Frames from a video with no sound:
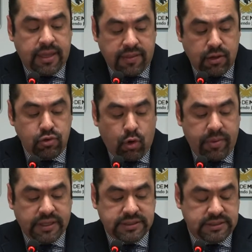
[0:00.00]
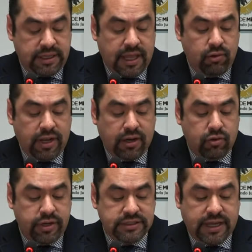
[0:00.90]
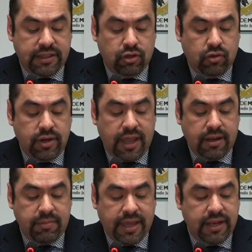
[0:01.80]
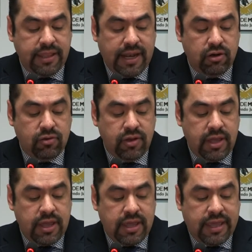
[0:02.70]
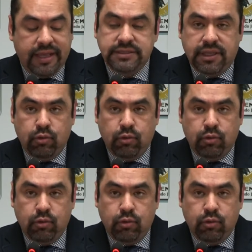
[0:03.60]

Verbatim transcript: y de un hombre asesinado en la colonia Escandón, en Miguel Hidalgo, este